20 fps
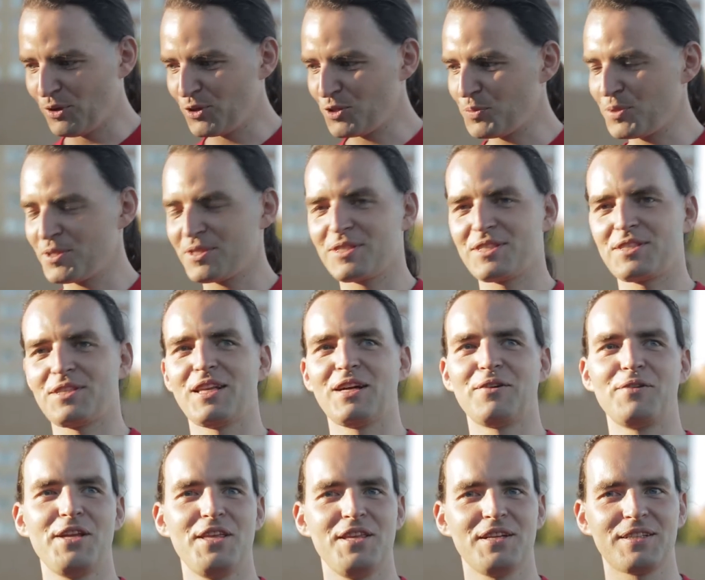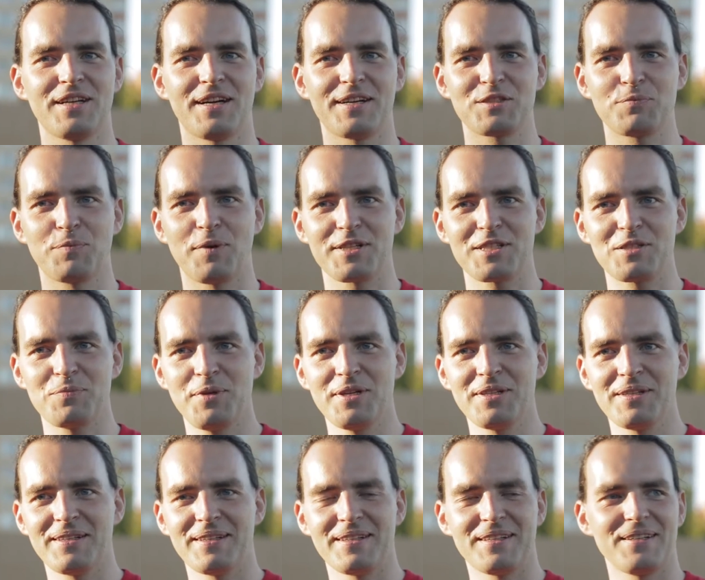на мое становление как
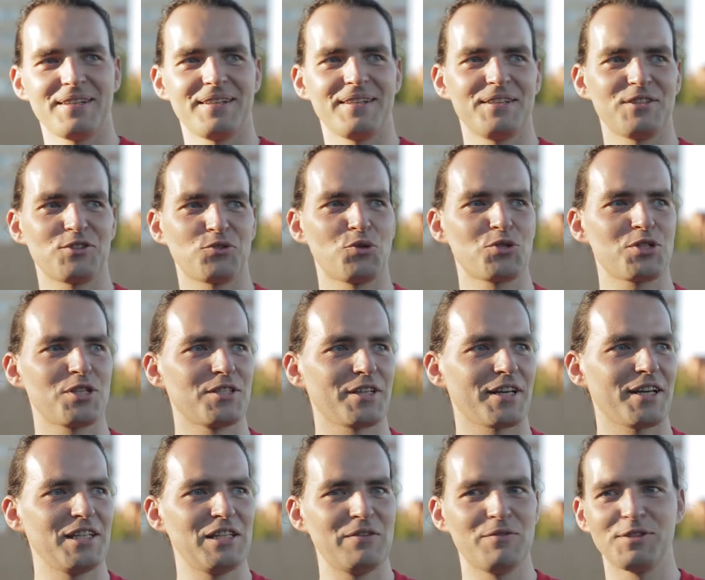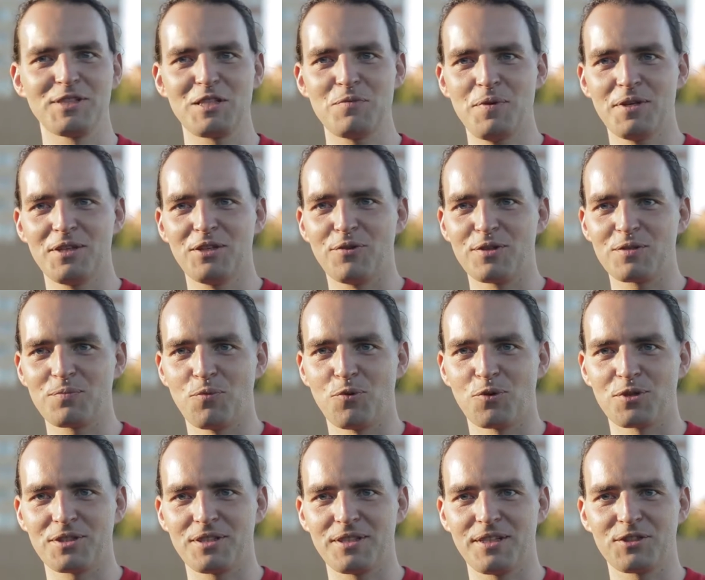спортсмена э, и с точки зрения велосипедного
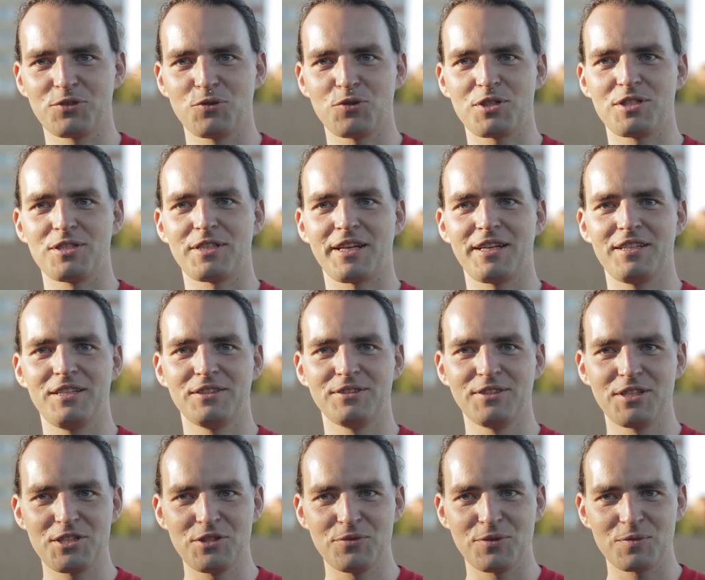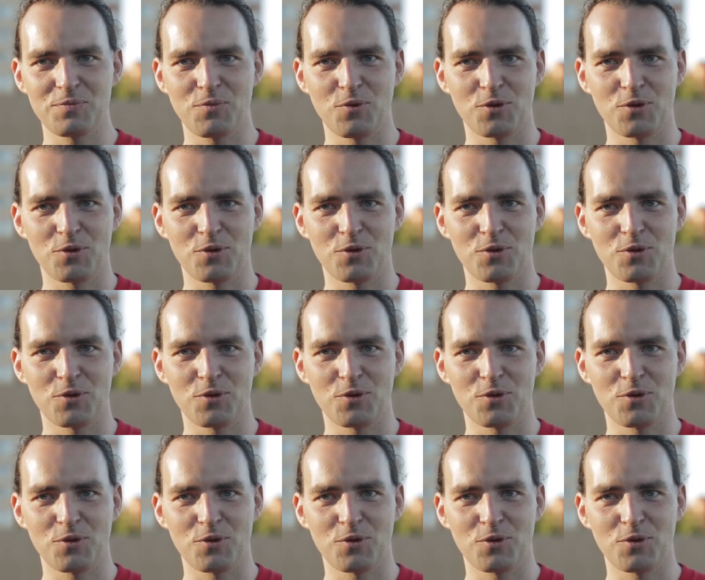спорта, и с точки зрения лыжного